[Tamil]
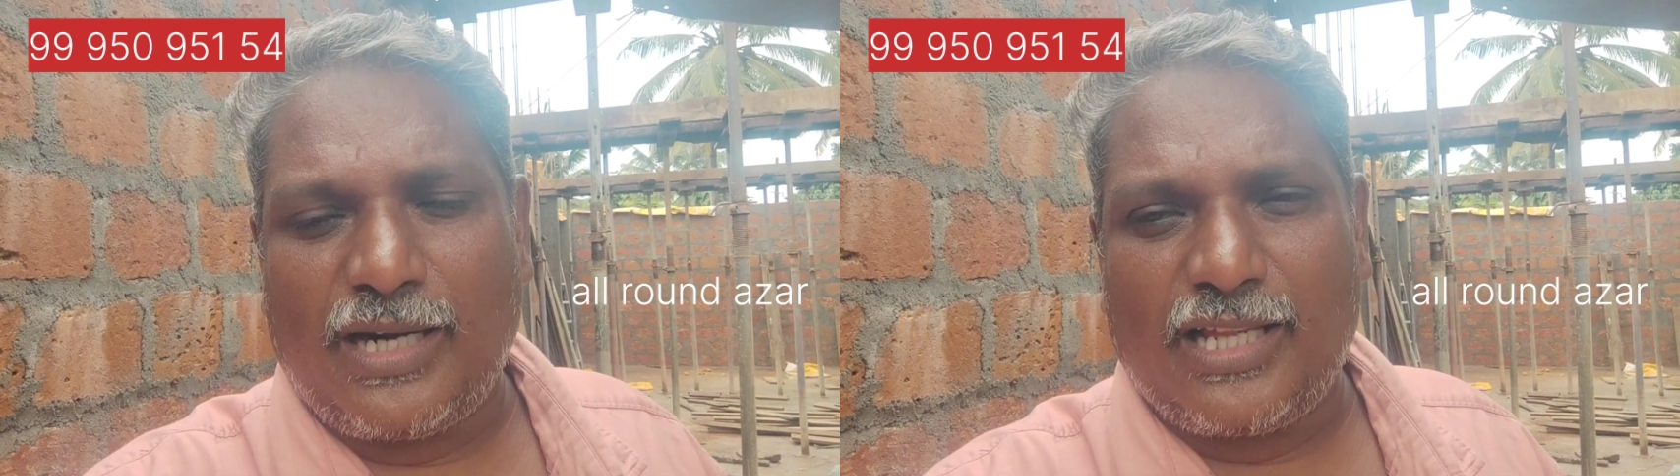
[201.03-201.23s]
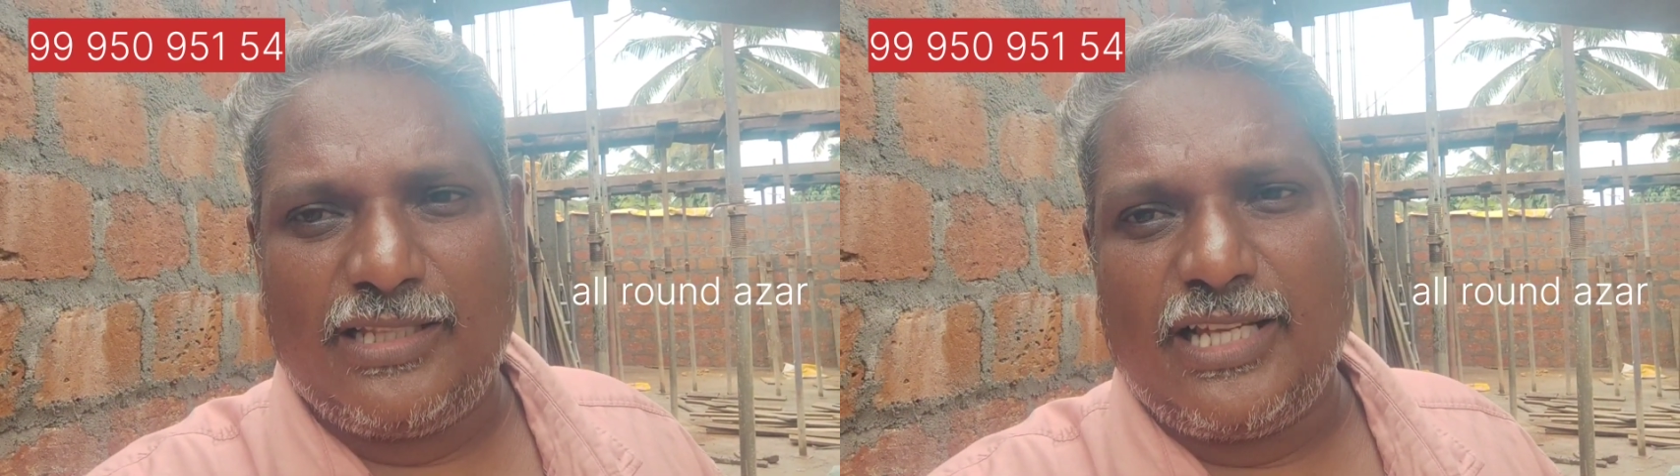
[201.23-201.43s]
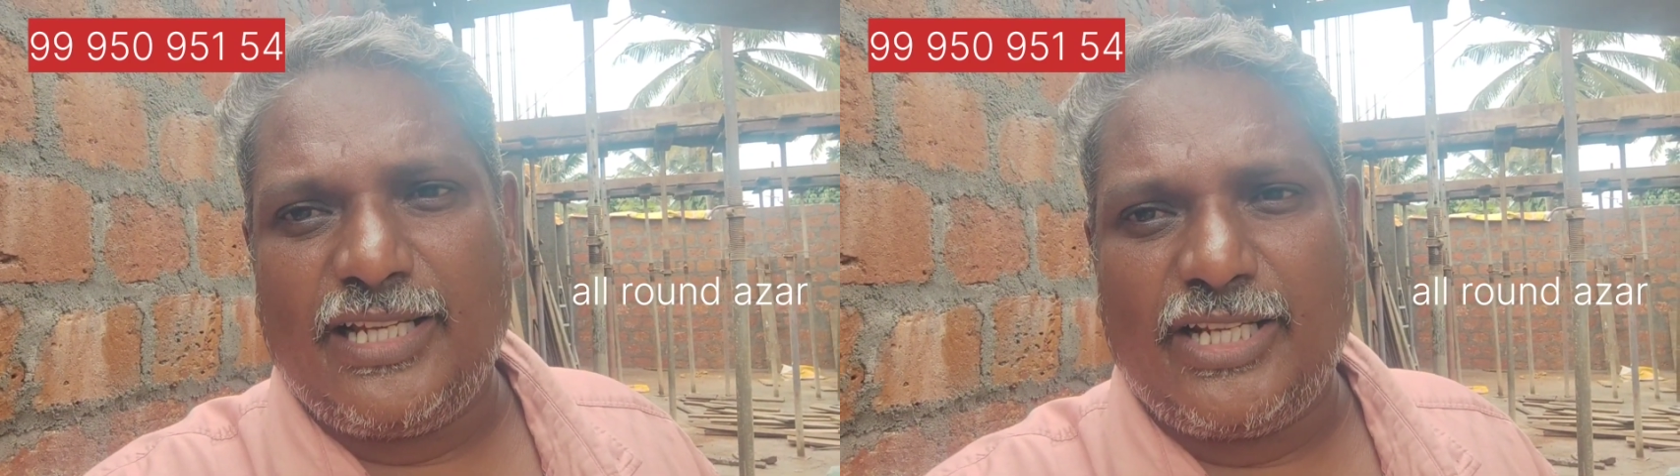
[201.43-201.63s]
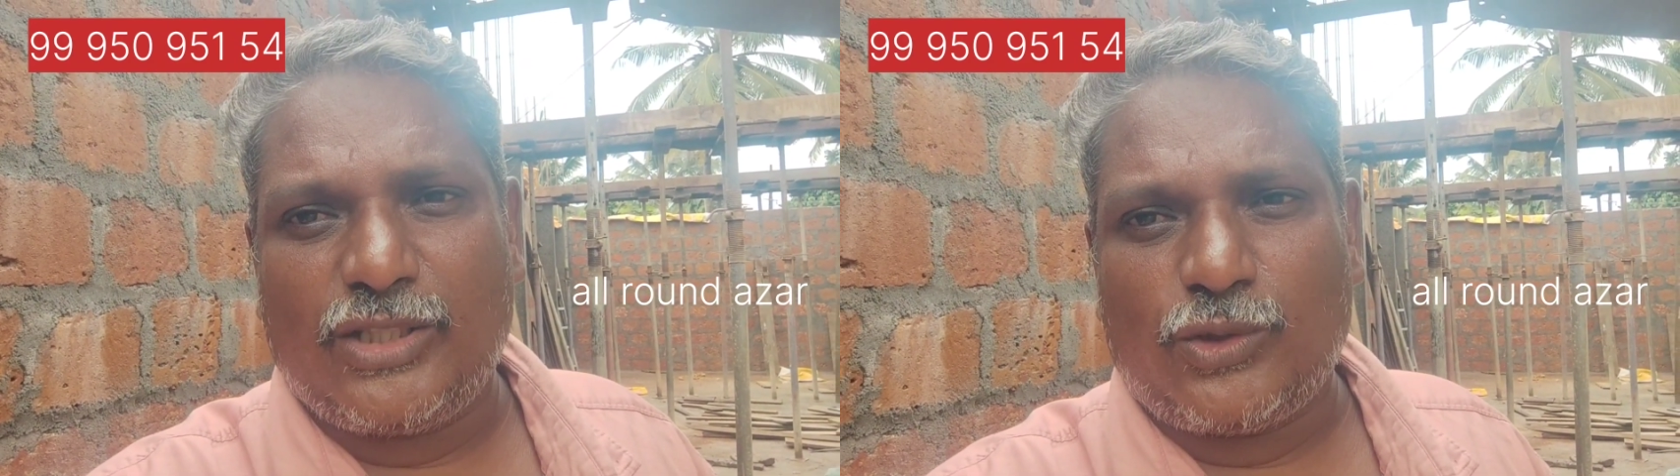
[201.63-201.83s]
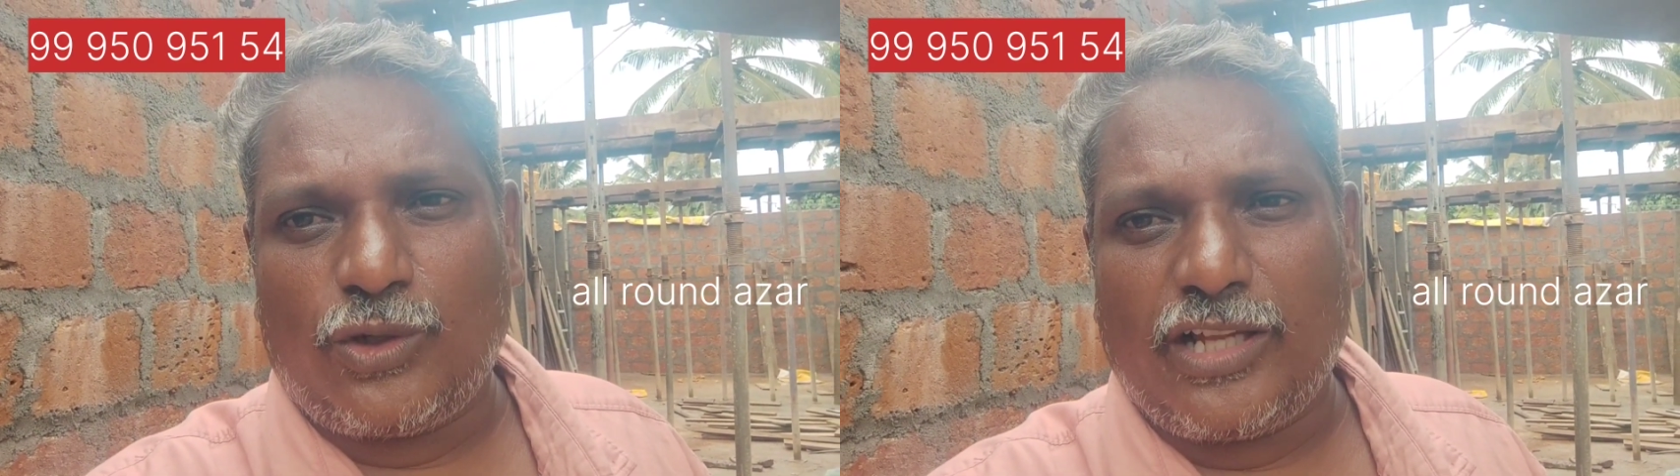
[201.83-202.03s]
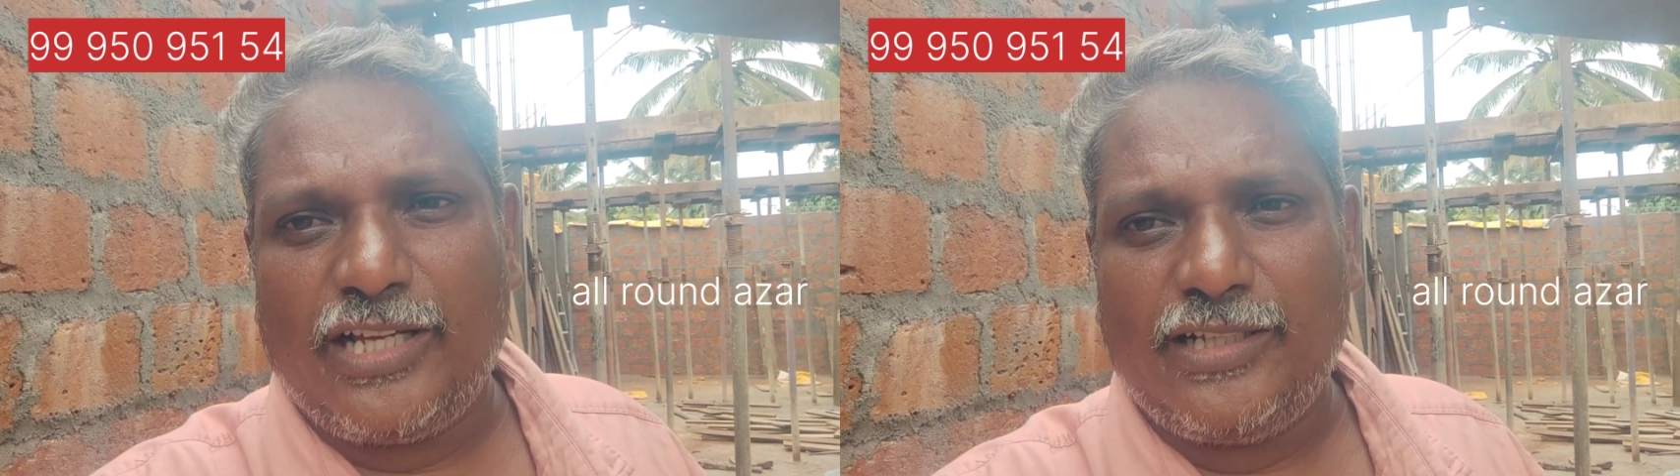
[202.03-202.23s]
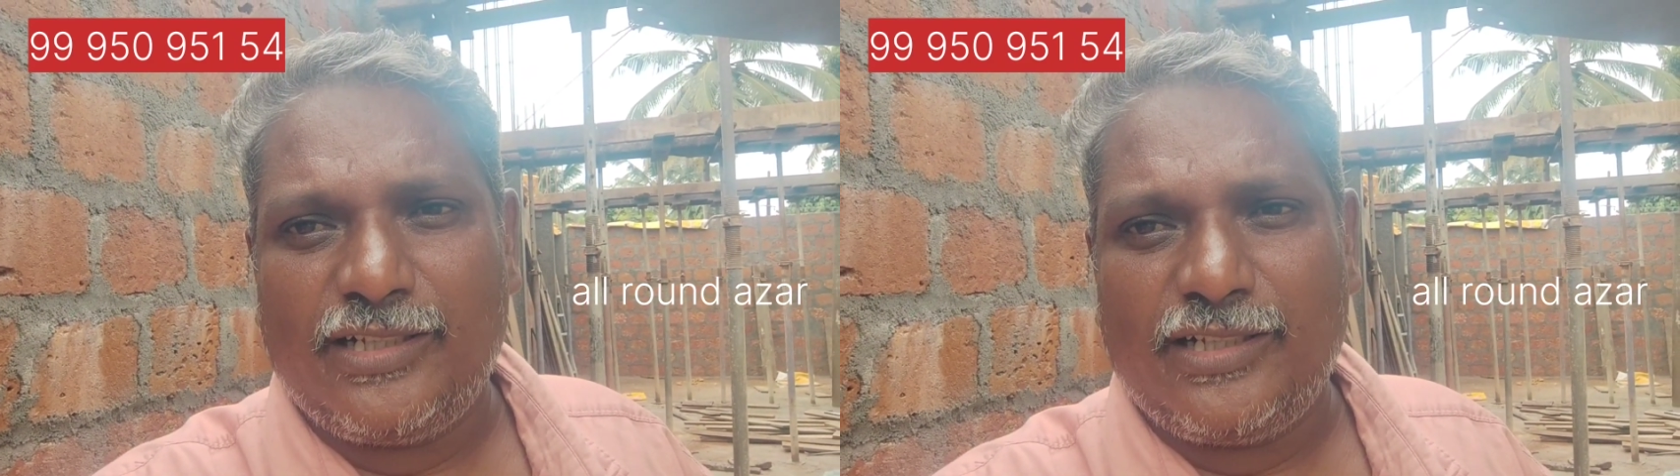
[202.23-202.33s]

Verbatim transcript: மன தைரியத்தோட